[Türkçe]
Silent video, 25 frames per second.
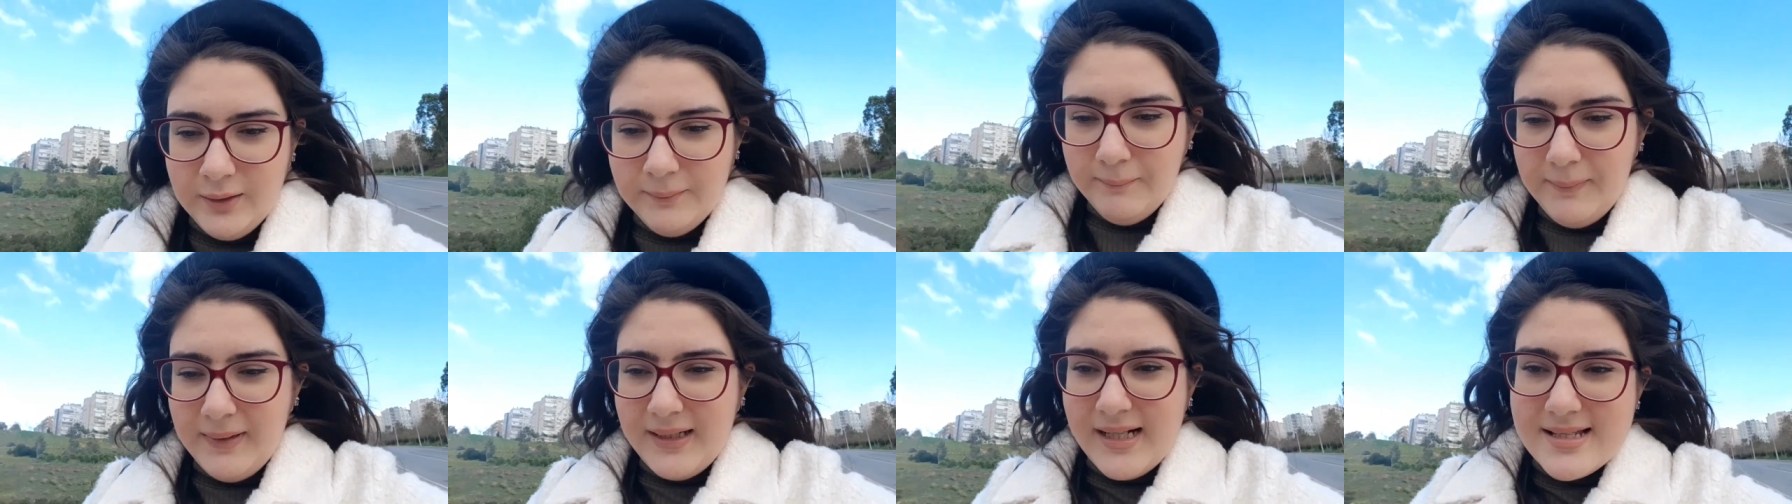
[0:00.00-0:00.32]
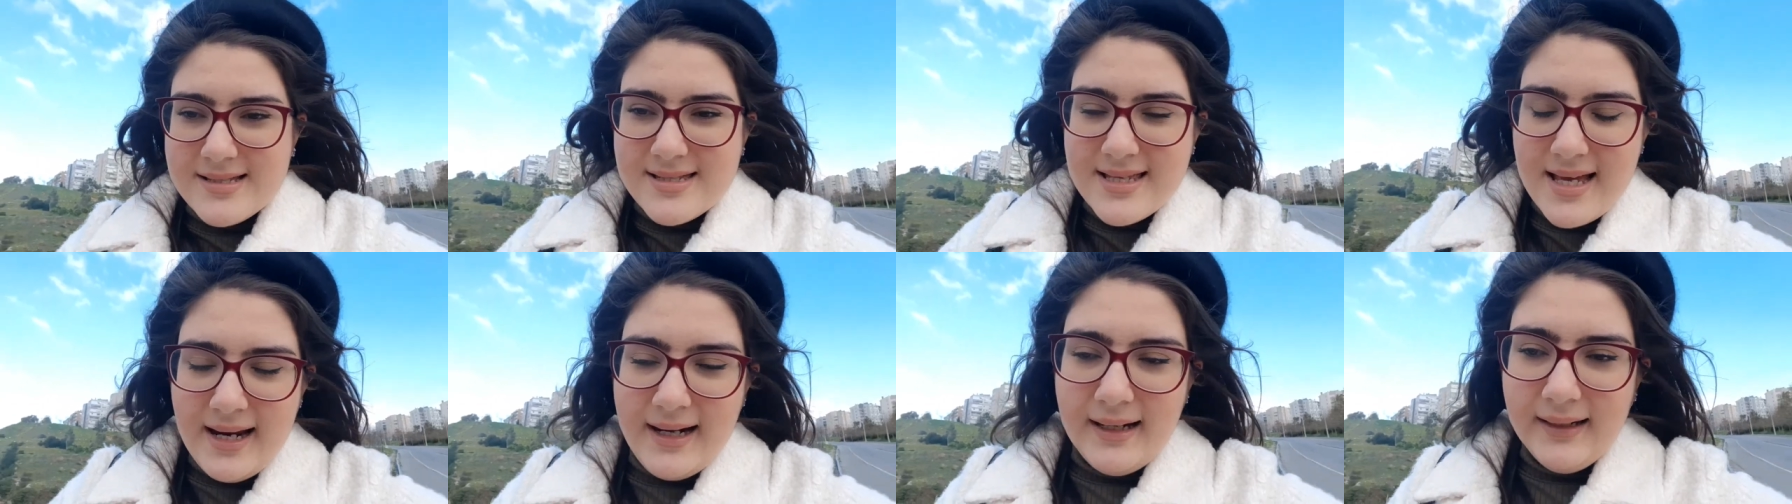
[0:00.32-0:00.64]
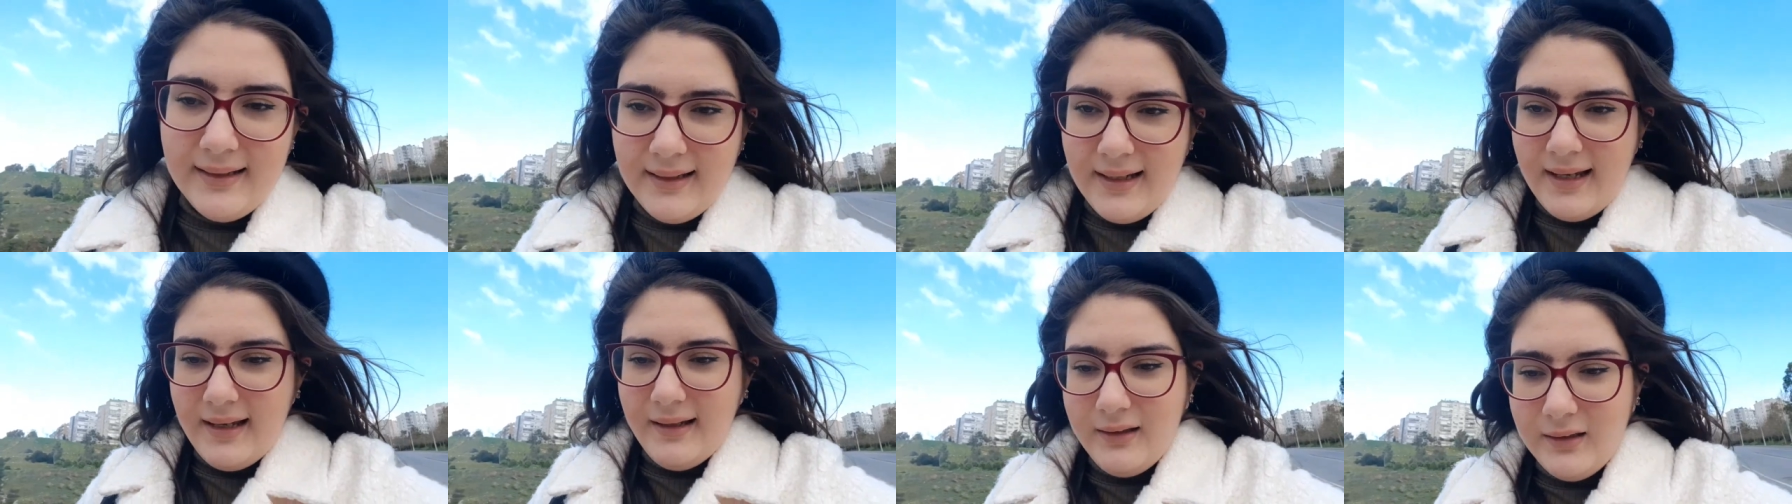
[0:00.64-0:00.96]
Biraz
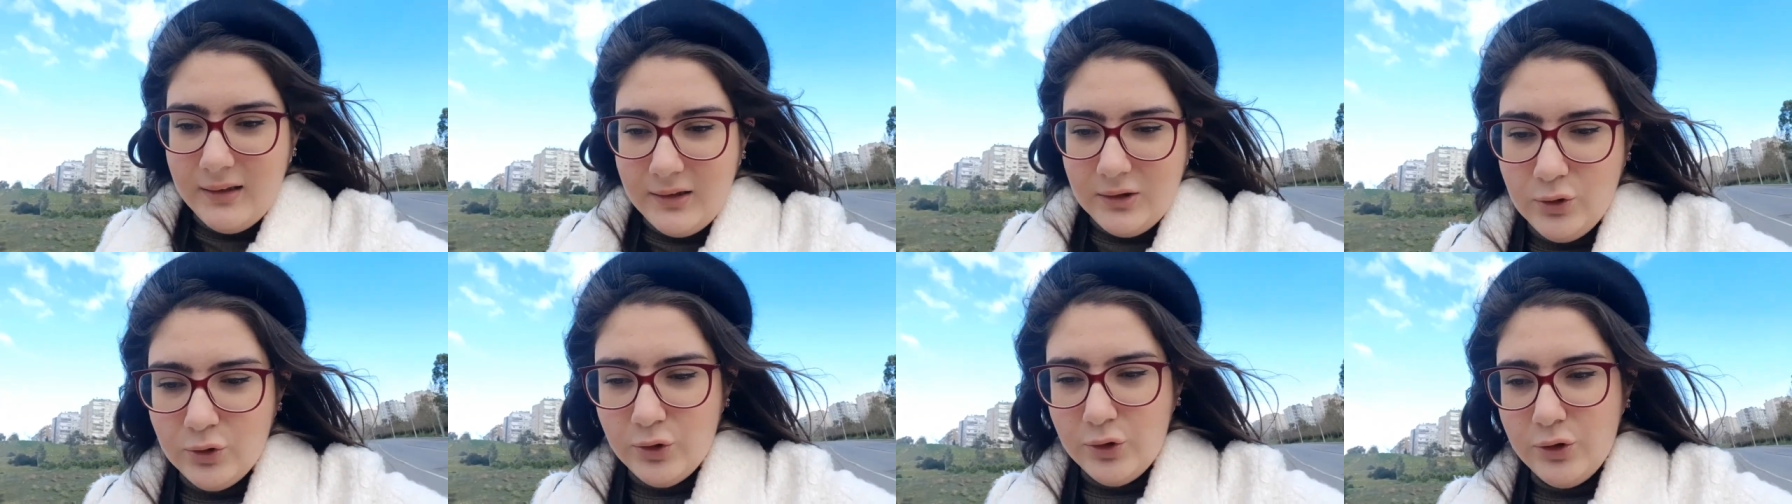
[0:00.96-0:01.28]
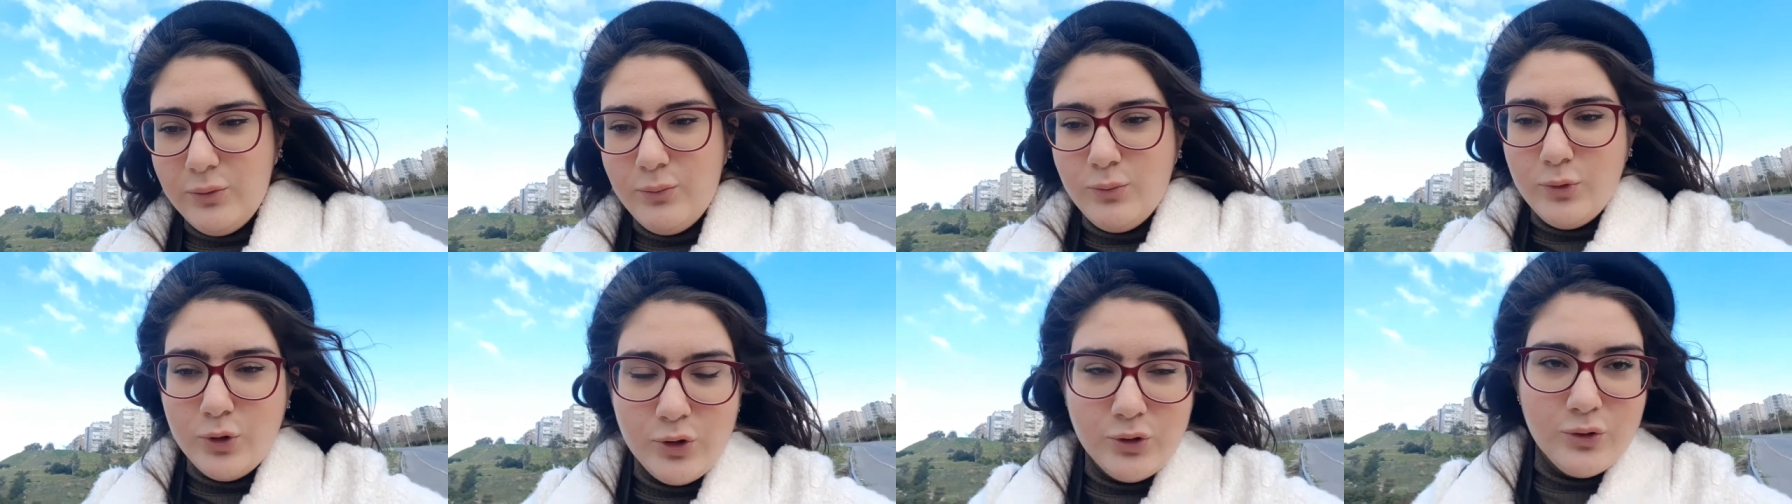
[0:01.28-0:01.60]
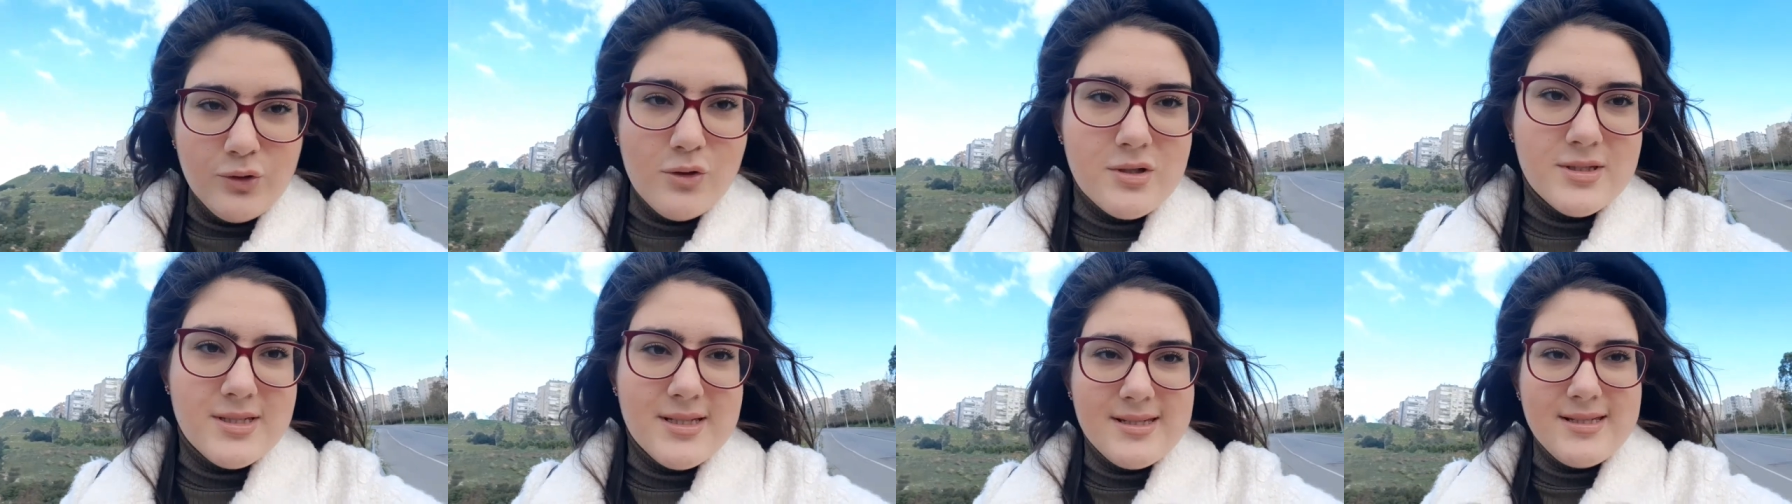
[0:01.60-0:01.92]
erken gidiyorum
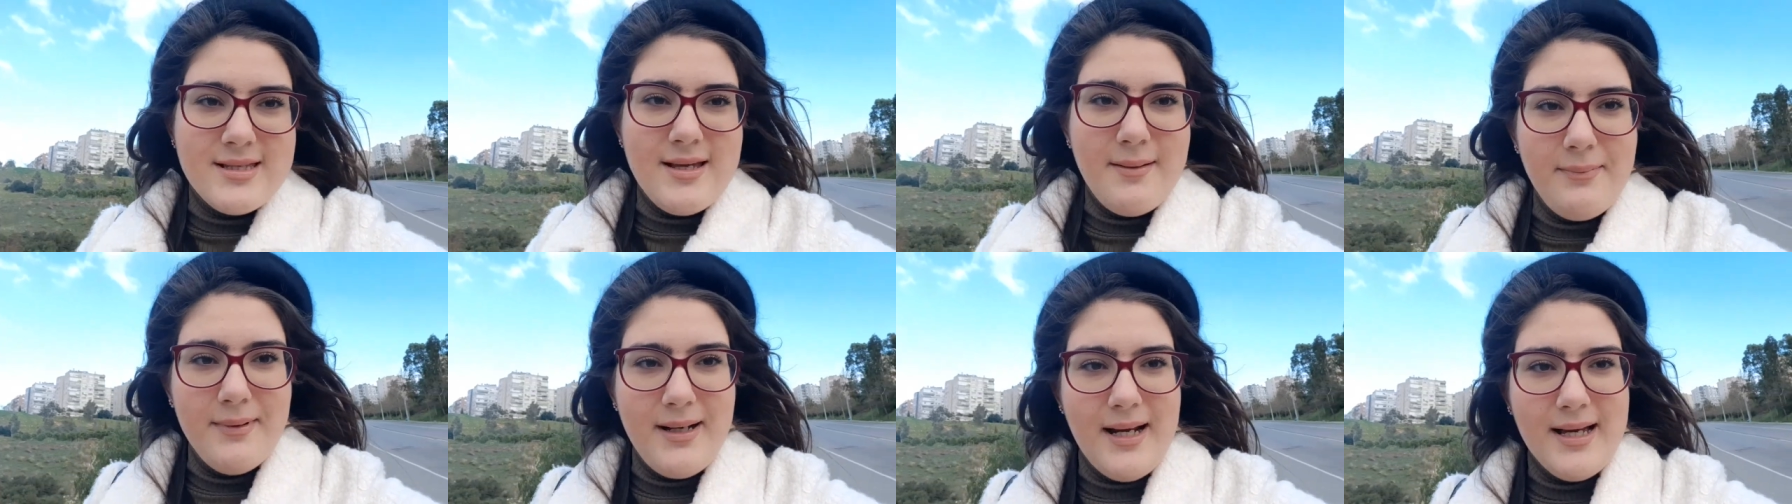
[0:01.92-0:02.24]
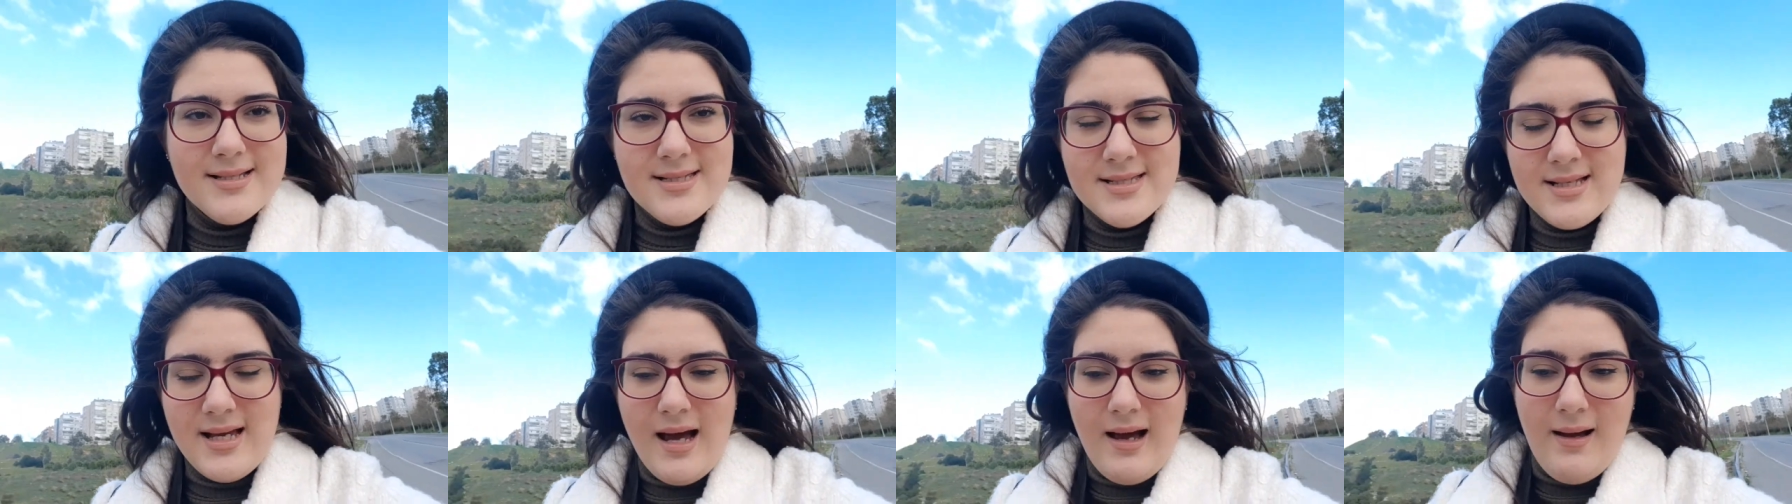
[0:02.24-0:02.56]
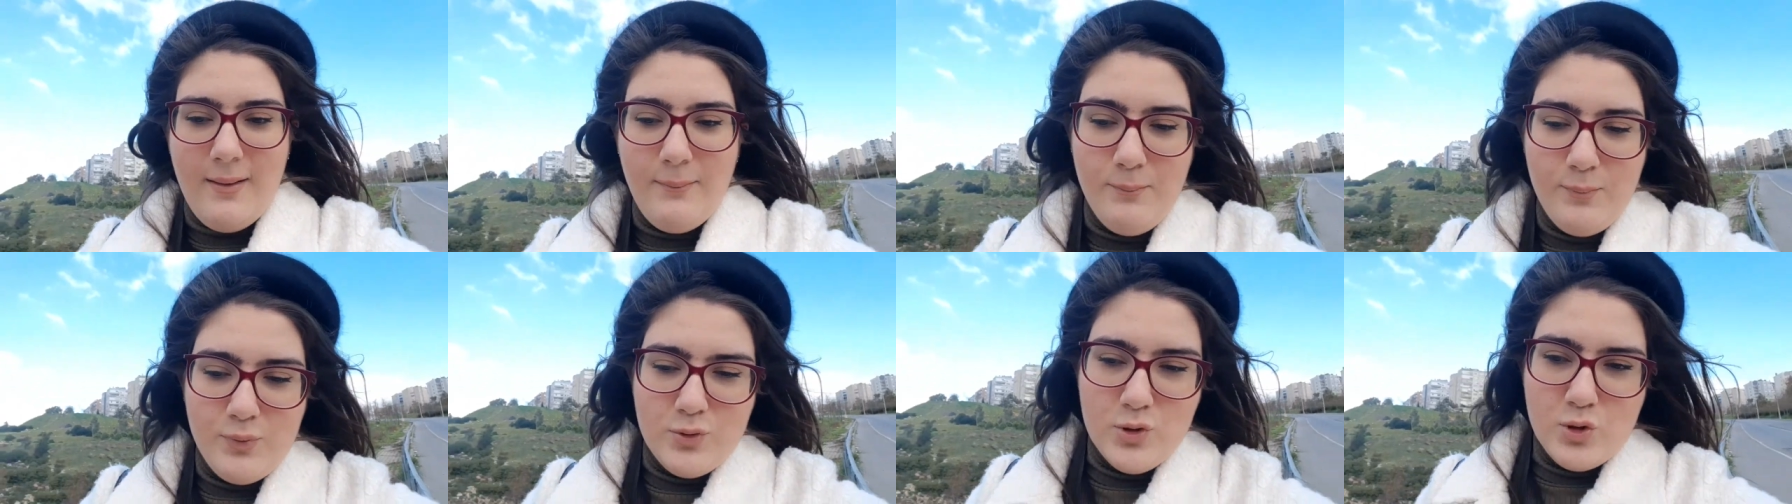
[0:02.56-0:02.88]
çünkü size biraz
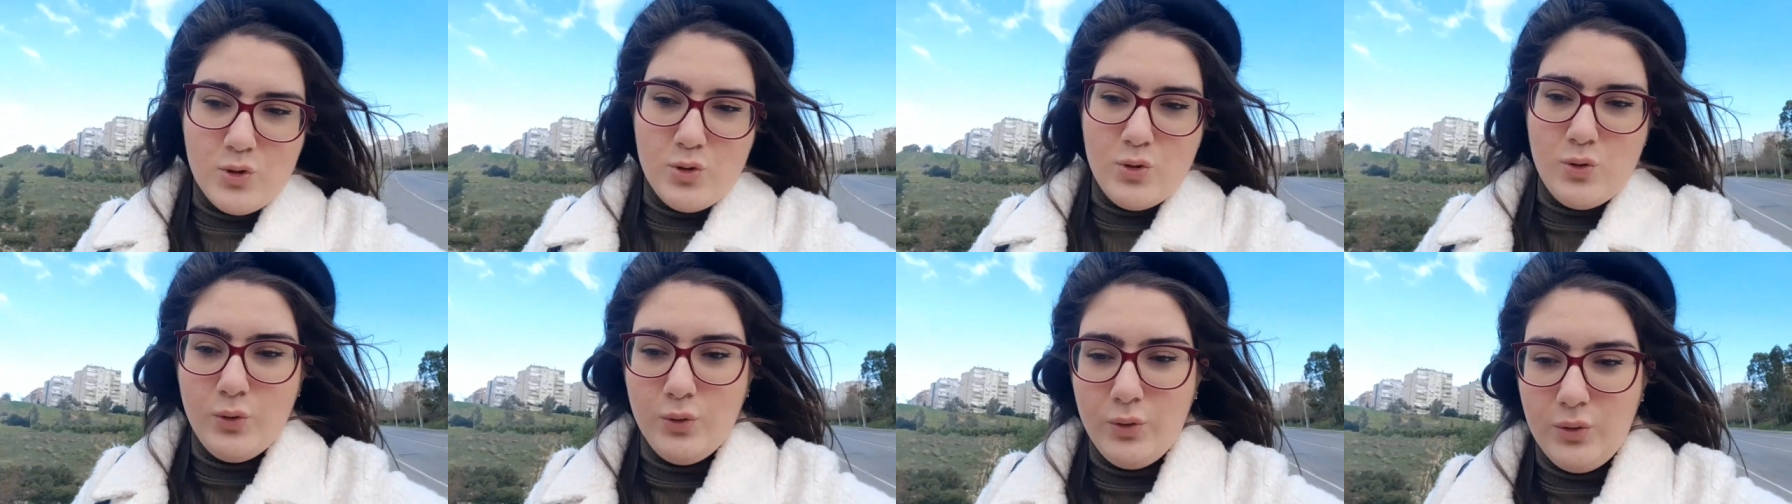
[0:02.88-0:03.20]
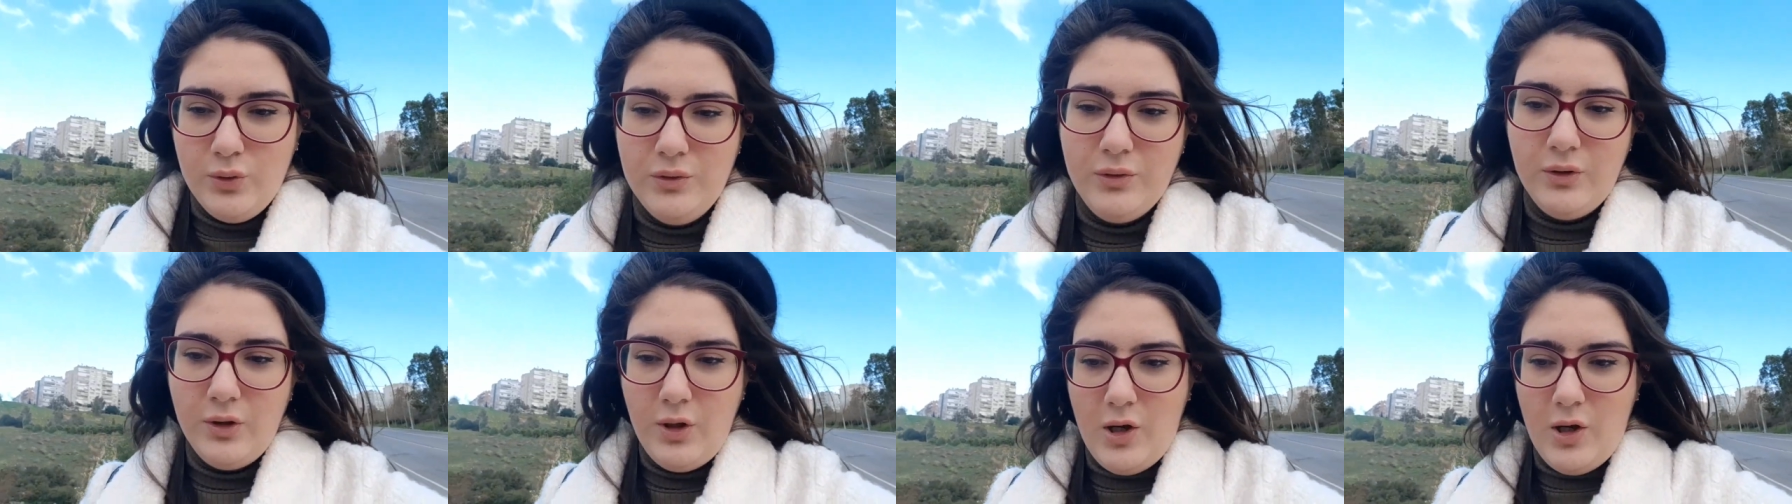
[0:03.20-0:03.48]
kampüsü